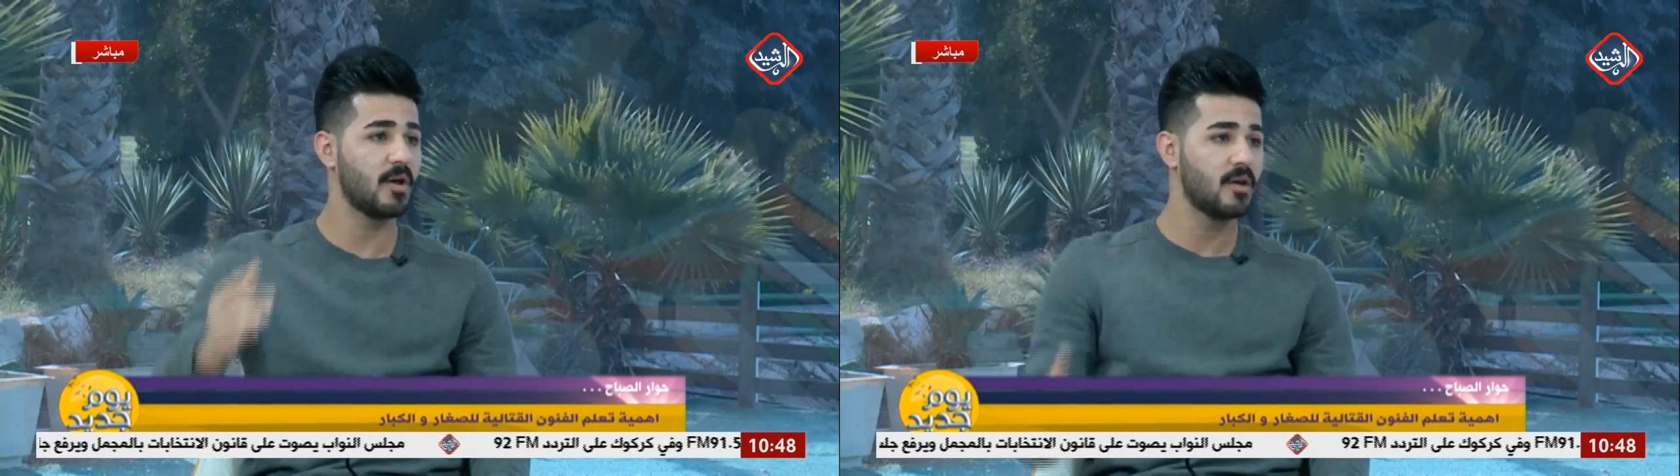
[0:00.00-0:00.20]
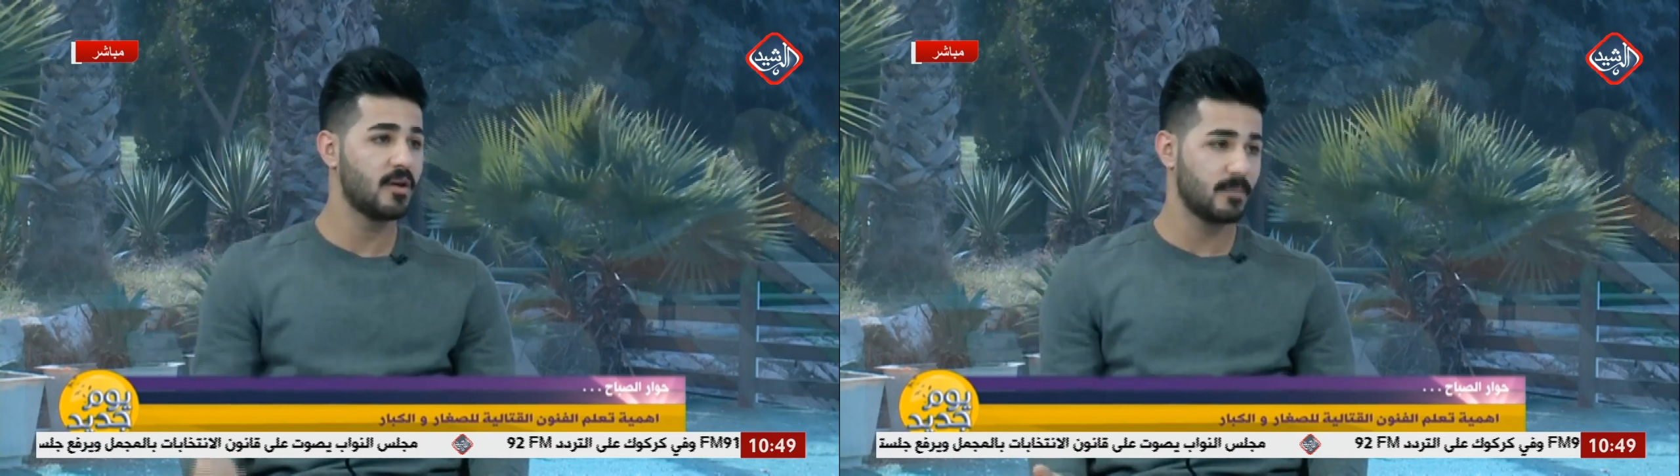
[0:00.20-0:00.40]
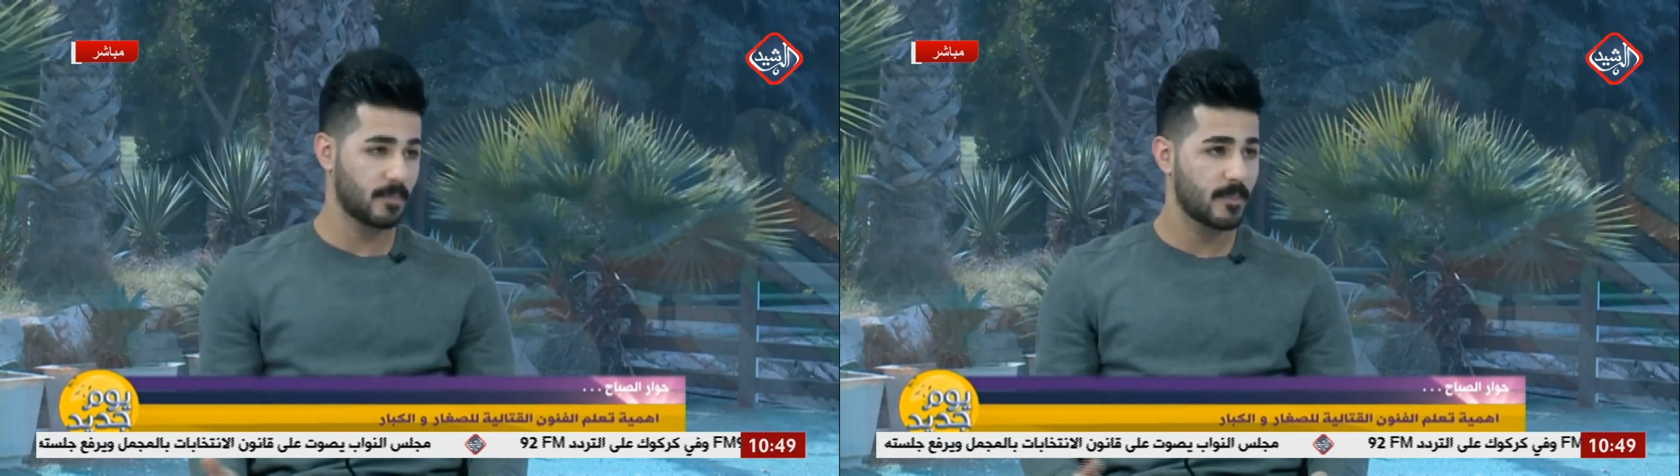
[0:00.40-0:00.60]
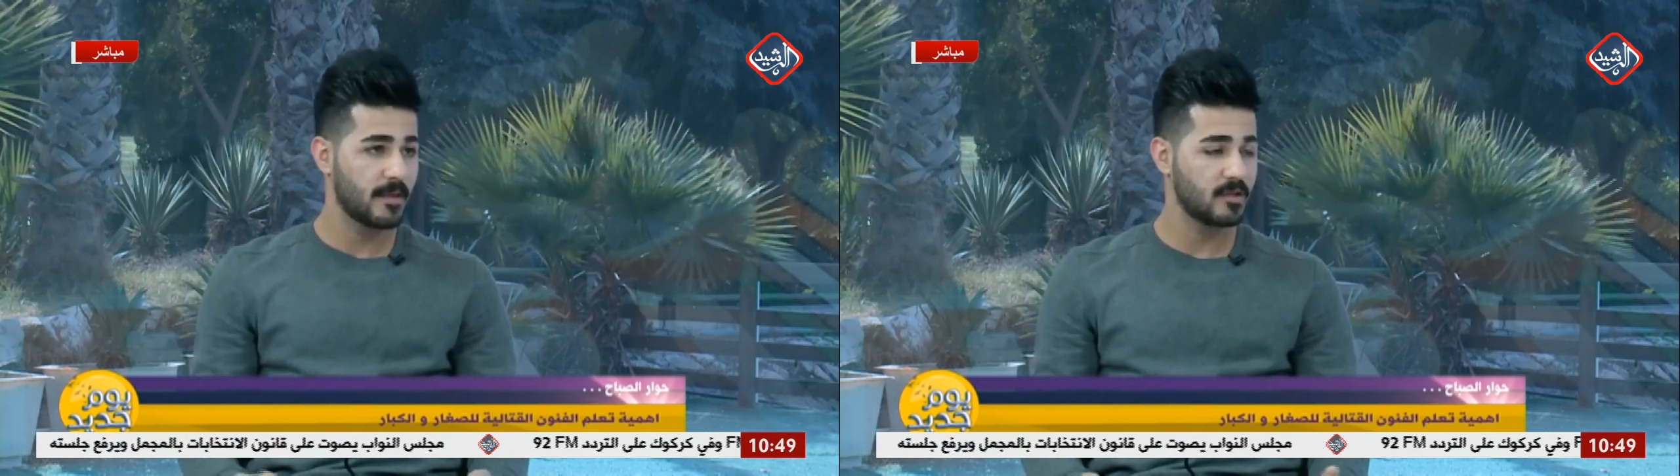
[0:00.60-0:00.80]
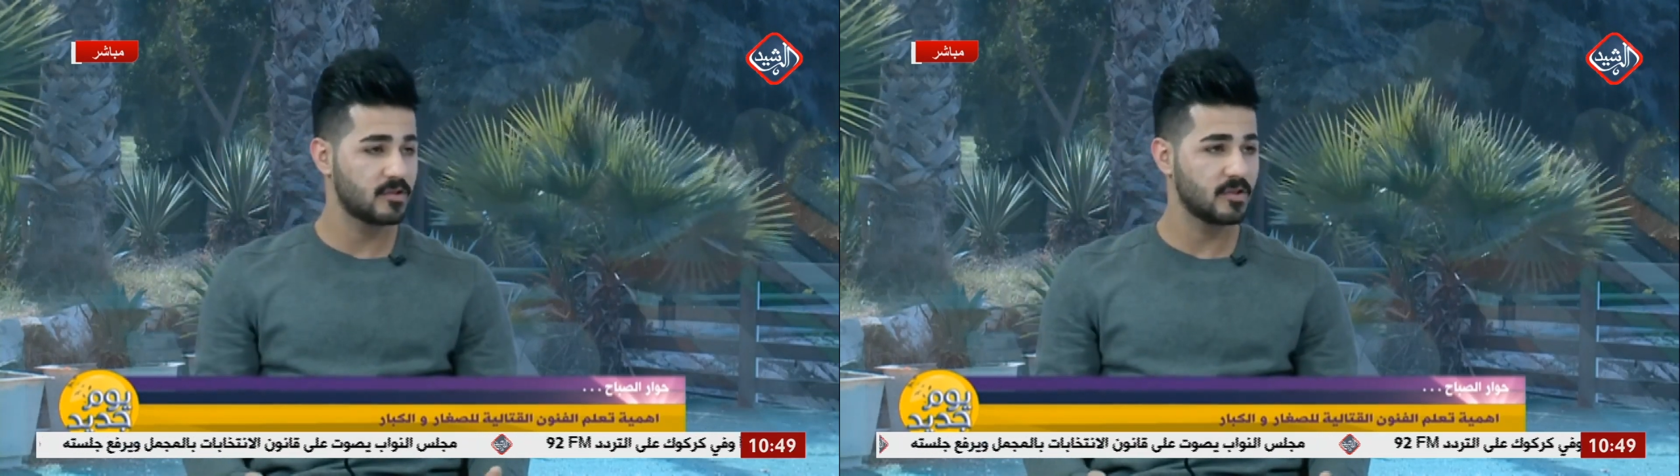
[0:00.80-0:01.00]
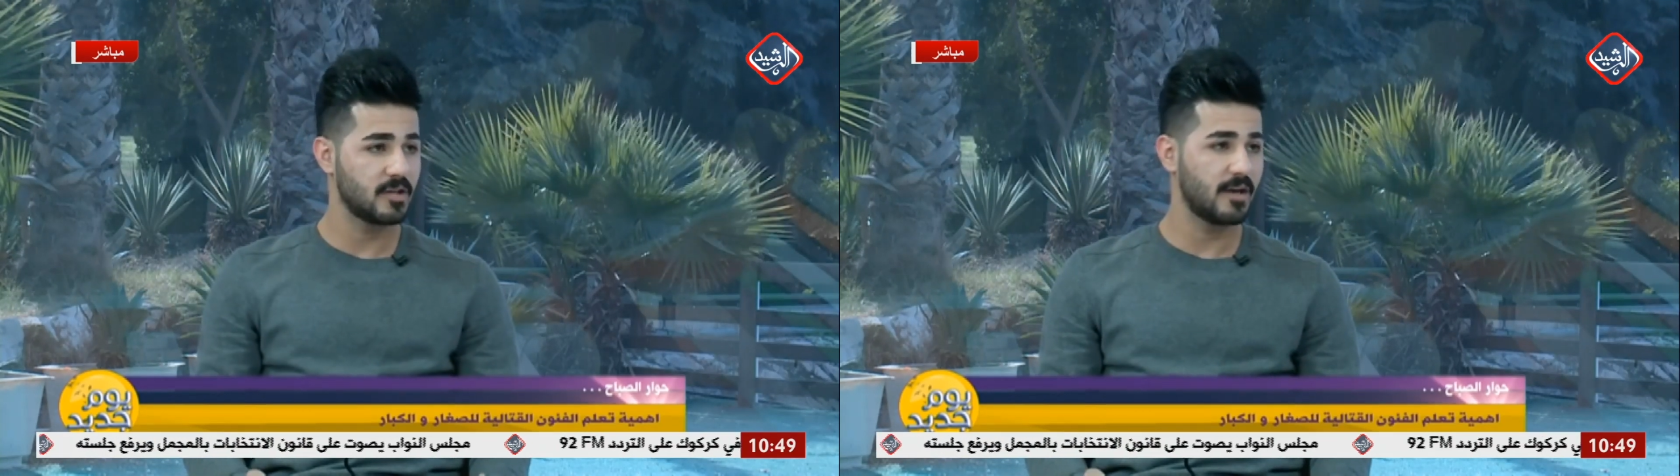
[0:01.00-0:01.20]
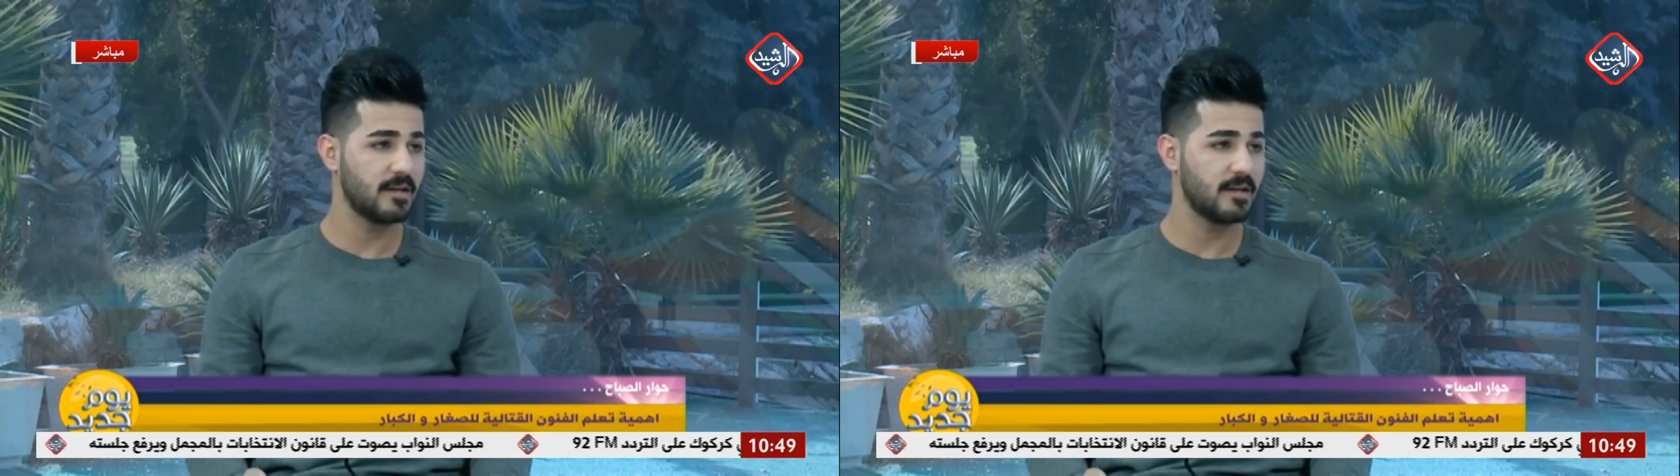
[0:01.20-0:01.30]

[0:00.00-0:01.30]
نعم هيك نعم. يعني